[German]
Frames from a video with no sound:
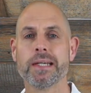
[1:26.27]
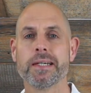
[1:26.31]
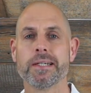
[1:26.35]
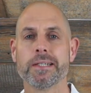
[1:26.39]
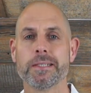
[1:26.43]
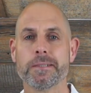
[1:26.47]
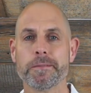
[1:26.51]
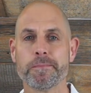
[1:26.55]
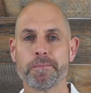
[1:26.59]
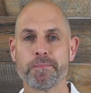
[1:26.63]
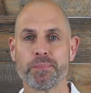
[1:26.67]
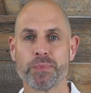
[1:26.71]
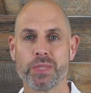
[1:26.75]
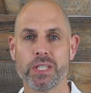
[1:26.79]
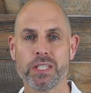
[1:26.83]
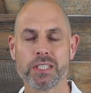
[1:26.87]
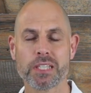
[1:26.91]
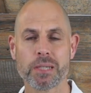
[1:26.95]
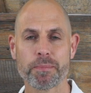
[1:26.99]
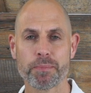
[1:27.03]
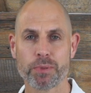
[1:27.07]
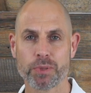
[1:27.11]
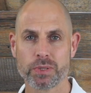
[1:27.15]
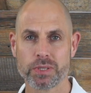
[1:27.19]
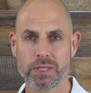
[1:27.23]
Ähm,
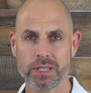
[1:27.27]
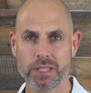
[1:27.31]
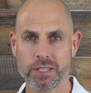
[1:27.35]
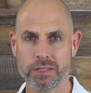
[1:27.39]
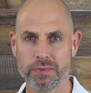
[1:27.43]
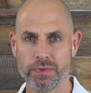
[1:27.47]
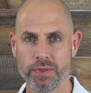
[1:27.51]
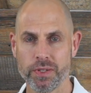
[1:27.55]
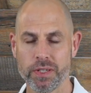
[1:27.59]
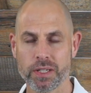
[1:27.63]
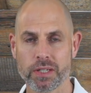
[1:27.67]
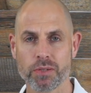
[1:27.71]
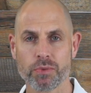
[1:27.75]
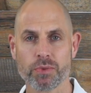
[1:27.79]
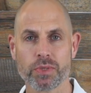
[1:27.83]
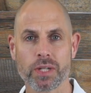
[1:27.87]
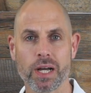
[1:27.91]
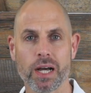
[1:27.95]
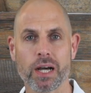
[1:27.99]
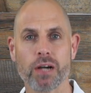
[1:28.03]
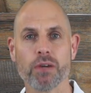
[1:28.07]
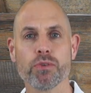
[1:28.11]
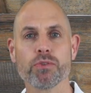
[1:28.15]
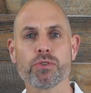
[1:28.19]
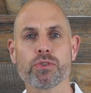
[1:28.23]
dieser Prozess findet
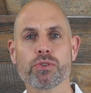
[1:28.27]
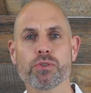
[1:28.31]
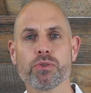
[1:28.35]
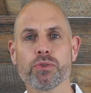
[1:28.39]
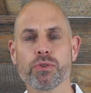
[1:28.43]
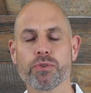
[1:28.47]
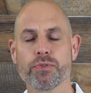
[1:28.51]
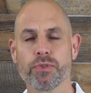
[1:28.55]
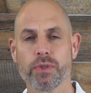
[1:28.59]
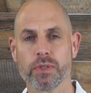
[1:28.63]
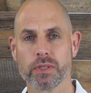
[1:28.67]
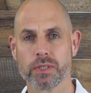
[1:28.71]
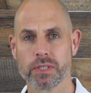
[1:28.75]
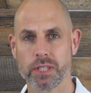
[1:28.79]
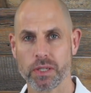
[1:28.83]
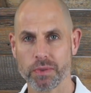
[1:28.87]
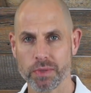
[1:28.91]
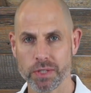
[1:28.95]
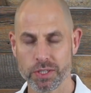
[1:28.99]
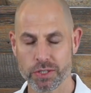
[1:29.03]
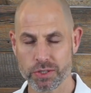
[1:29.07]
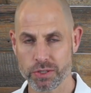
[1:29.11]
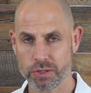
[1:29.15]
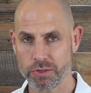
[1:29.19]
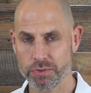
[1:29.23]
unter Ausschluss von
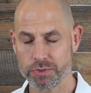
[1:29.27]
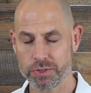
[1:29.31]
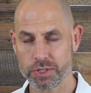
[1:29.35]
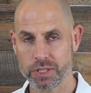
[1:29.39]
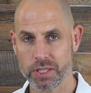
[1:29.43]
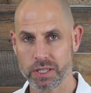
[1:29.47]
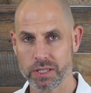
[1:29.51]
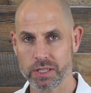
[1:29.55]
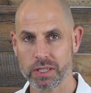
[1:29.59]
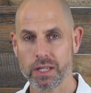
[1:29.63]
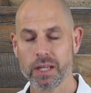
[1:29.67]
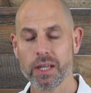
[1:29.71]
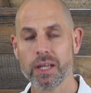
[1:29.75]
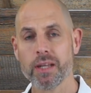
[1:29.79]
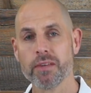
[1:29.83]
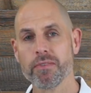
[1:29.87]
Sauerstoff statt.